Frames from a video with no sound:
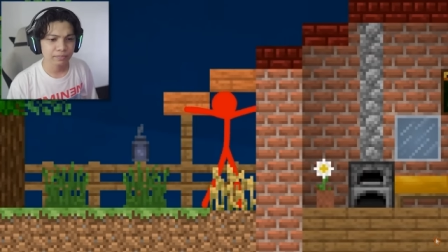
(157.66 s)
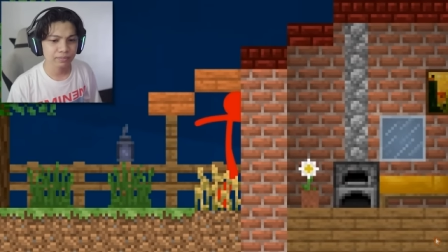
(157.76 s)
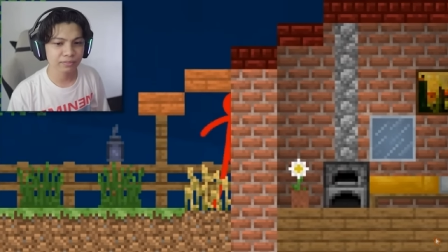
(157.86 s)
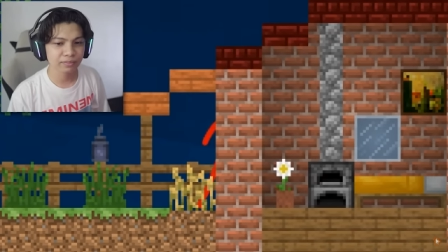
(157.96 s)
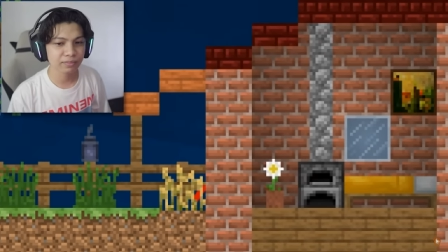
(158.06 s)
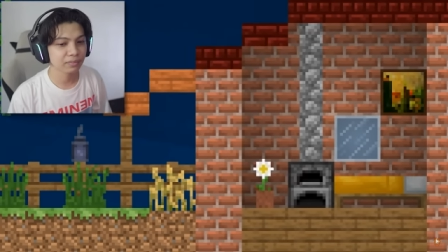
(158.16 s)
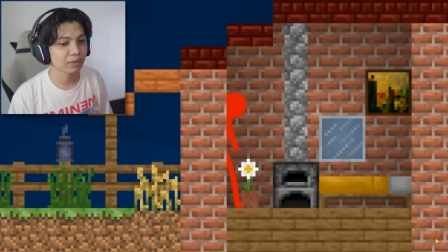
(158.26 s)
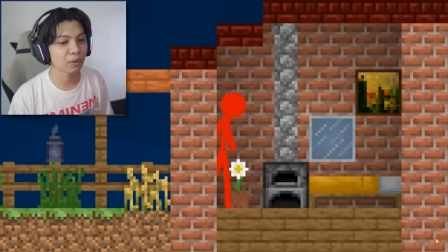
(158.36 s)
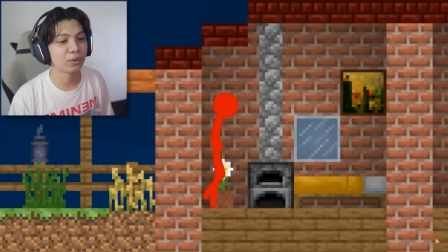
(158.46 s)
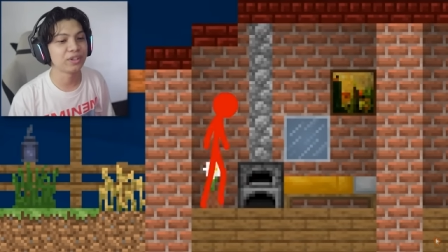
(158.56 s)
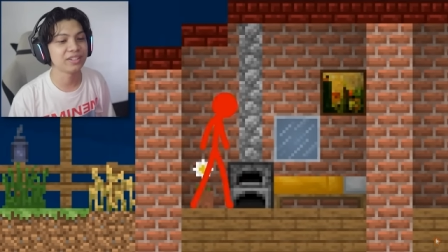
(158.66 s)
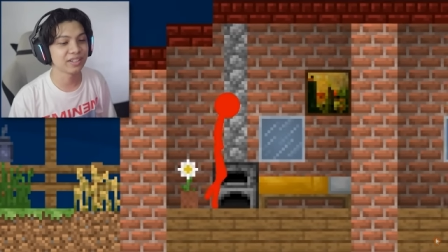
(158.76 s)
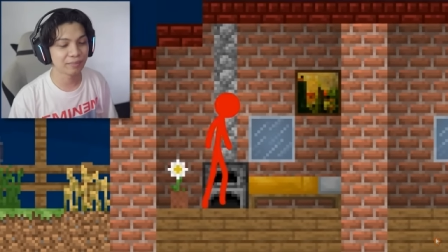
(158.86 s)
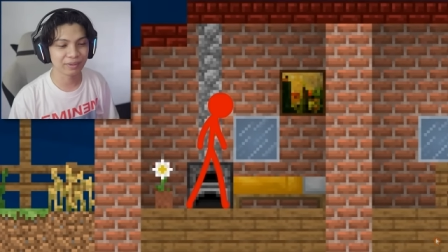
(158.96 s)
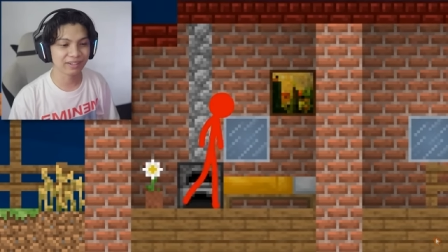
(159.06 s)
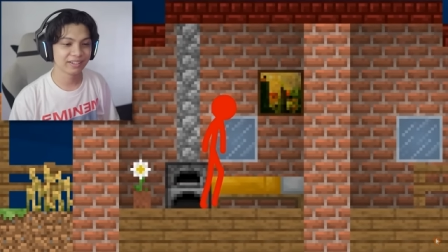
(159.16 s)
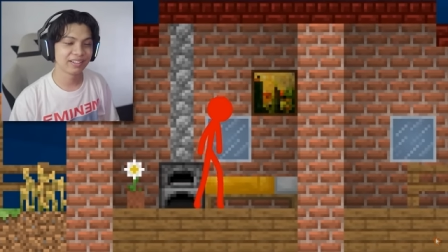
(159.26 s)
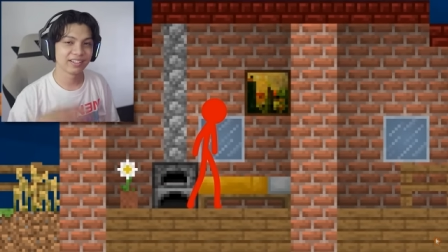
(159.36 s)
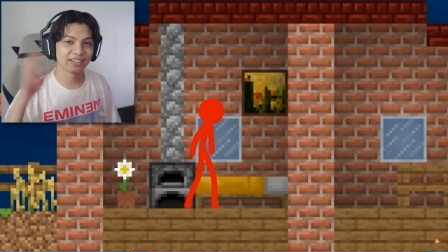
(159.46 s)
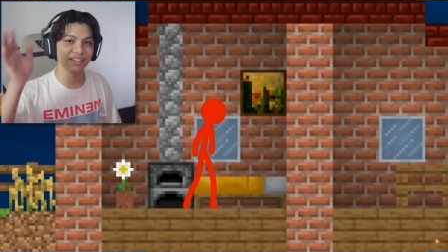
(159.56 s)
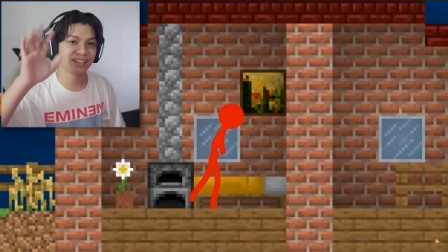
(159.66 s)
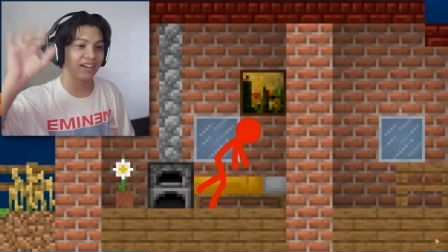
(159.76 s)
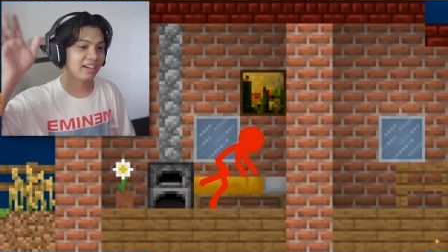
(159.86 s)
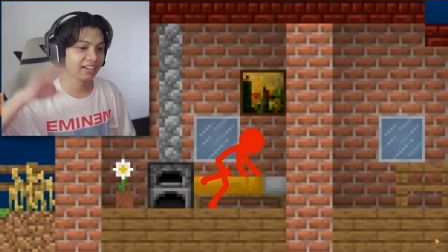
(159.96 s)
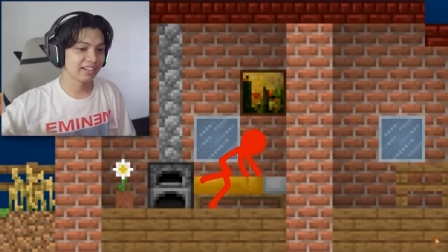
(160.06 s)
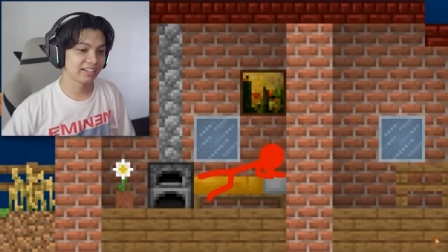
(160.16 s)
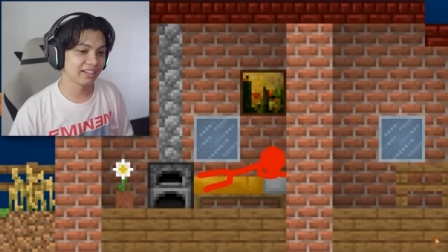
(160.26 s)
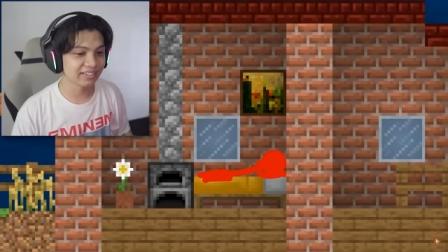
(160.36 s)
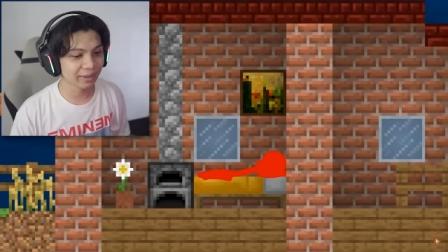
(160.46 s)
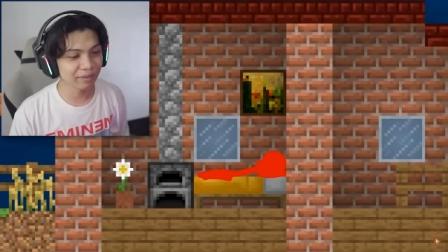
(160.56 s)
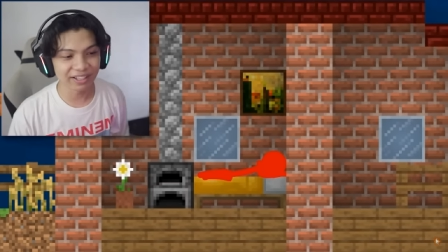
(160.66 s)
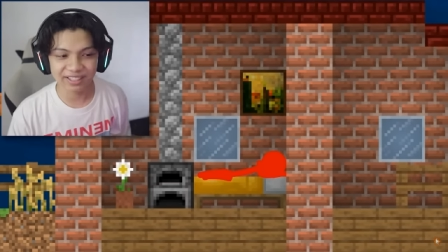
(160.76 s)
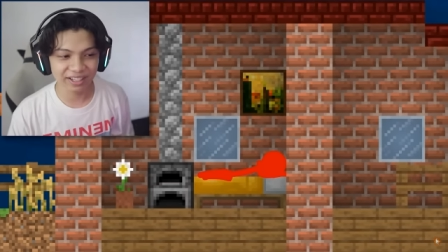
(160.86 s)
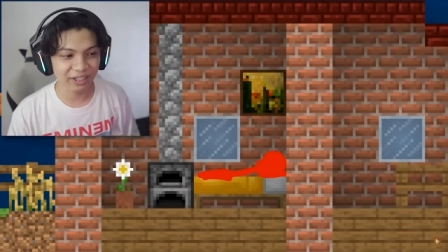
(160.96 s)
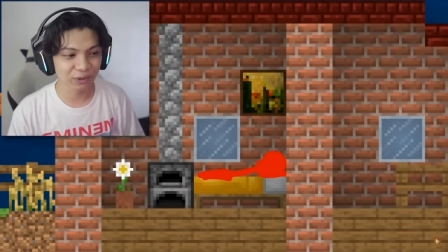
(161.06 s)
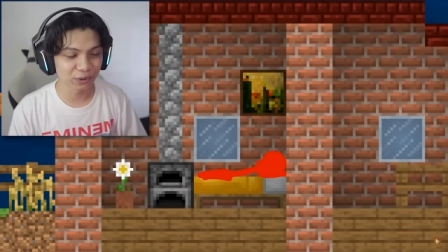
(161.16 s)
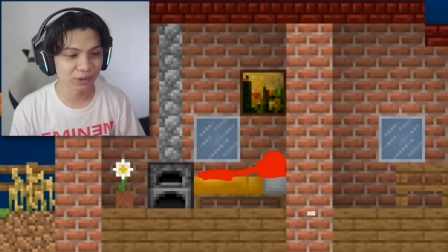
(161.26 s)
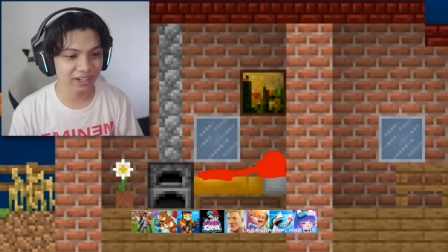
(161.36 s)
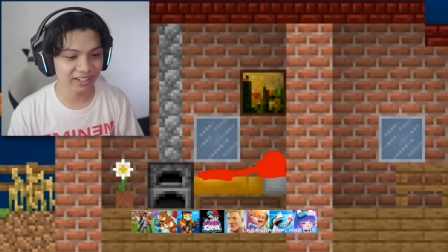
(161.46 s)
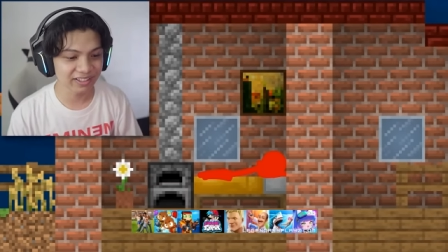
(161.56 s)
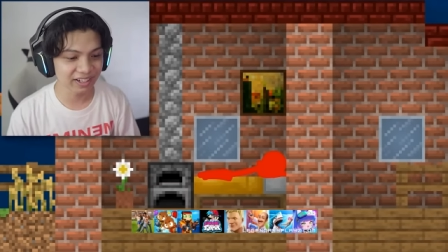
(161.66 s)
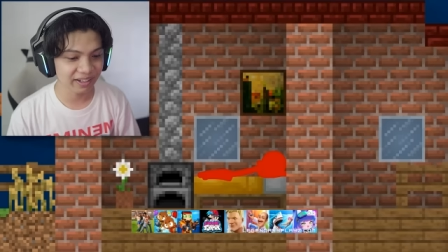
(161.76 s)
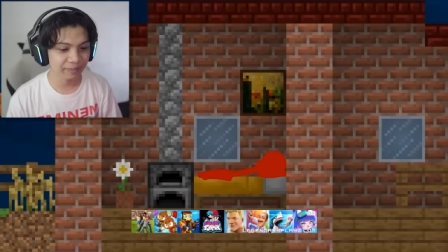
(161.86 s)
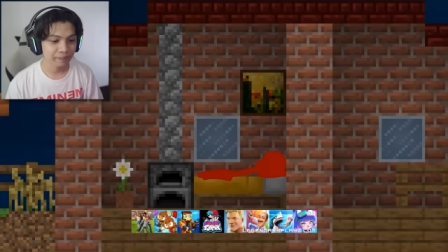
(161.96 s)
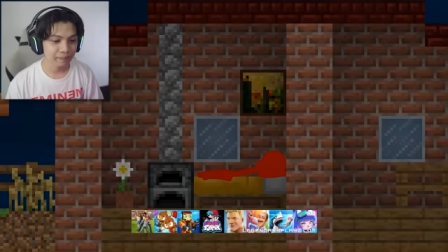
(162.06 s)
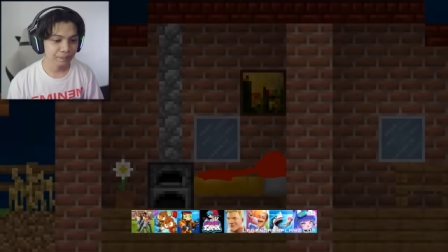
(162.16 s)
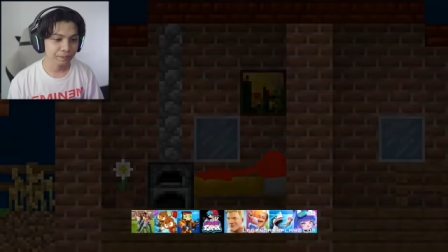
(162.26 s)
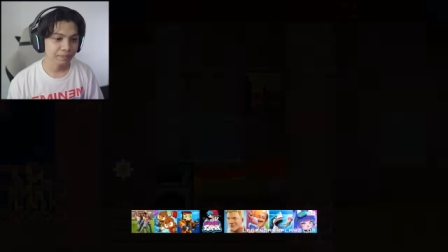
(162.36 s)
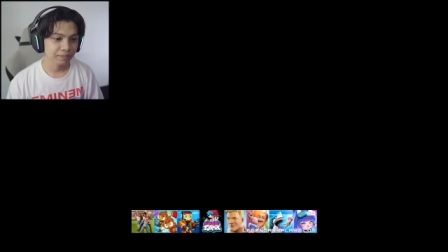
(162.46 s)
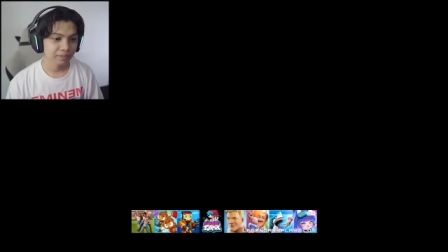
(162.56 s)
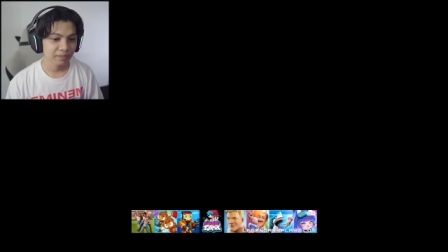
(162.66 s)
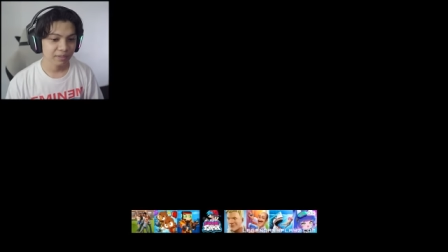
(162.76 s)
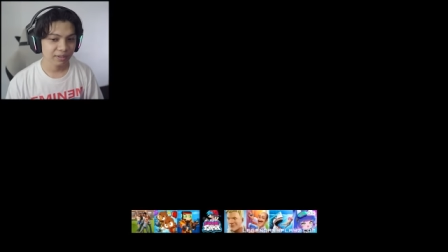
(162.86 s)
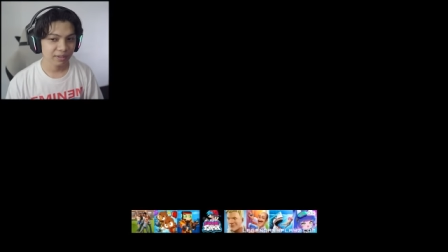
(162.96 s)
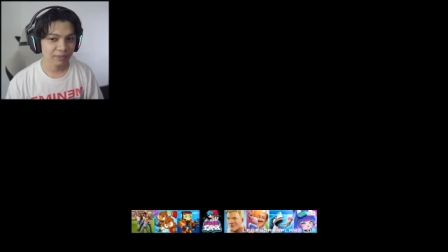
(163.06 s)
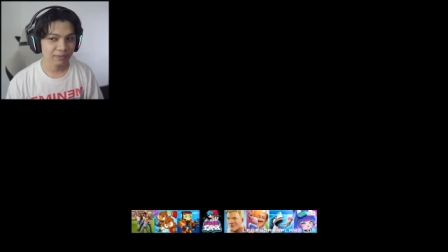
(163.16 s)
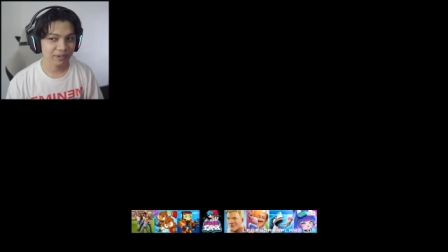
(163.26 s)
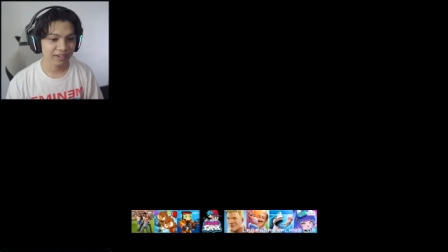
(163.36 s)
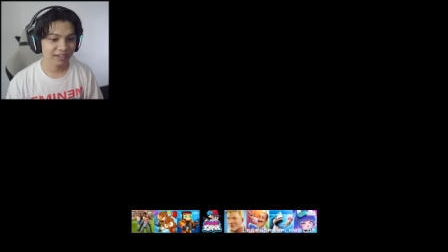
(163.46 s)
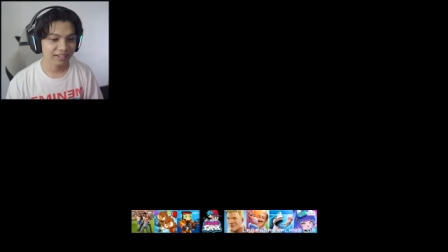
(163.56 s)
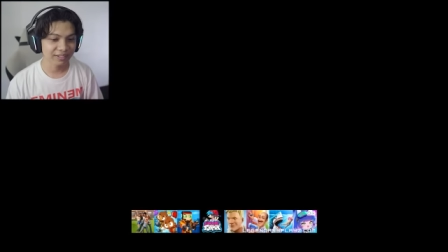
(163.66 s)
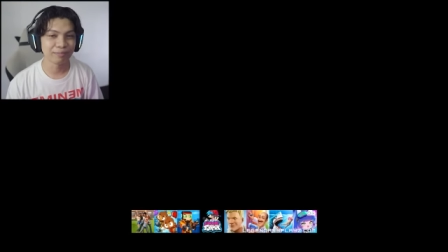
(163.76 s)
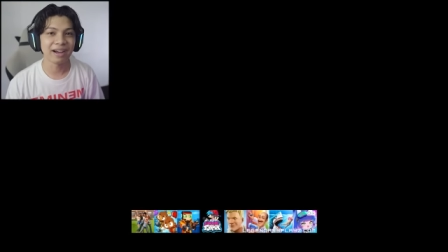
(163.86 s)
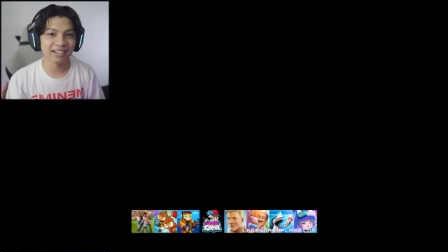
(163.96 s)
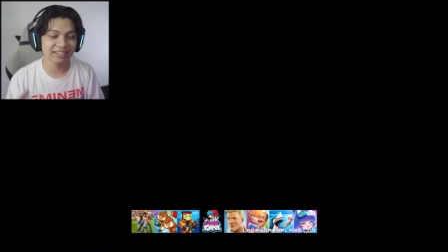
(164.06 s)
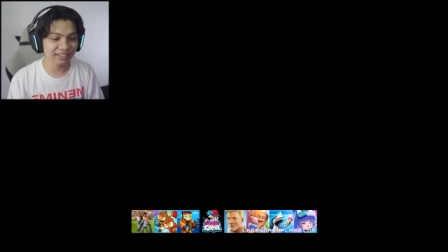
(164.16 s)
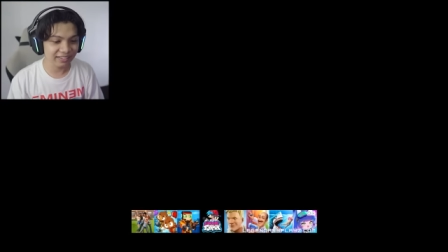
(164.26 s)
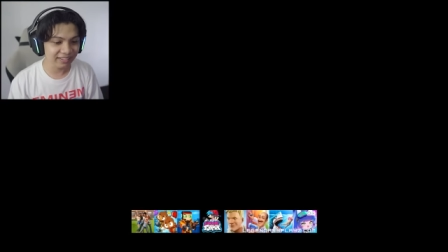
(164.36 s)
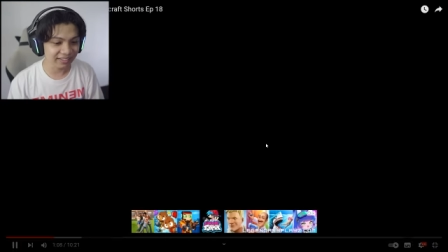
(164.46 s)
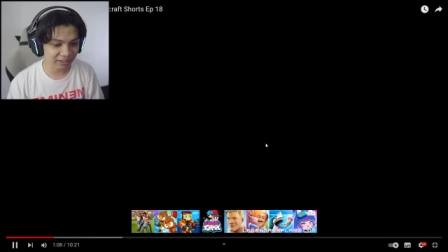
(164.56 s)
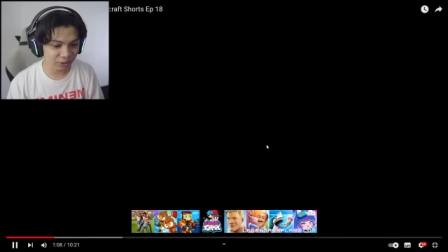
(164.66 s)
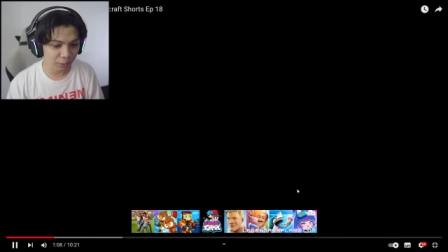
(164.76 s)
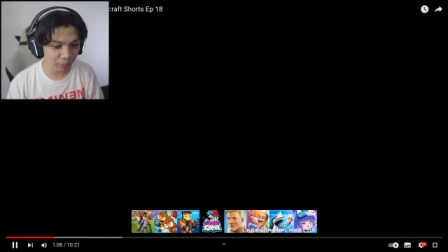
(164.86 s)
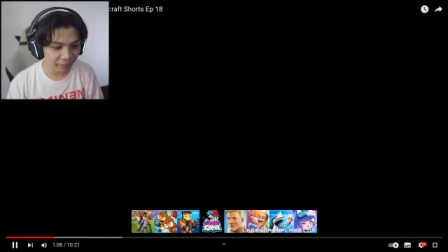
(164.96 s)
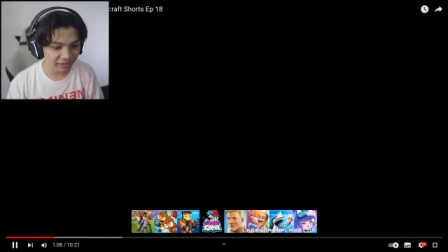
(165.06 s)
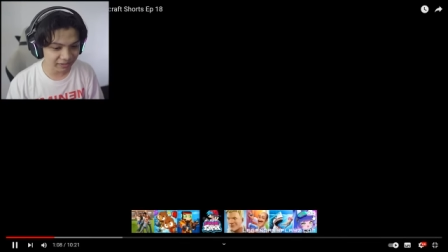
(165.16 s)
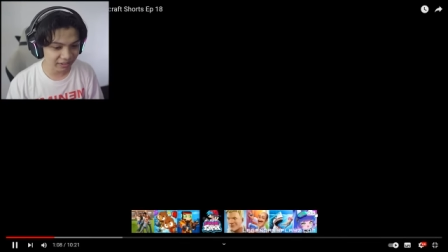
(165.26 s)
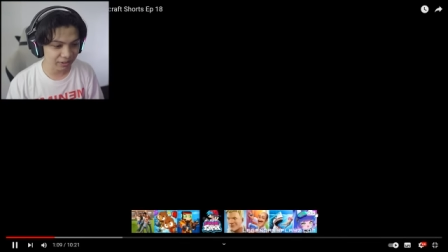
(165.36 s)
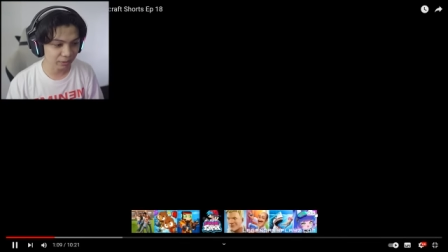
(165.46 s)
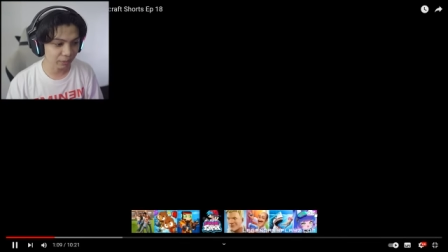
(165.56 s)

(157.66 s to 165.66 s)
Hmm. Oh, dia capek. Ya, next time lah dia nggak ikut dulu ya, guys ya. Oke, okay. di mana titik tekstur packnya gitu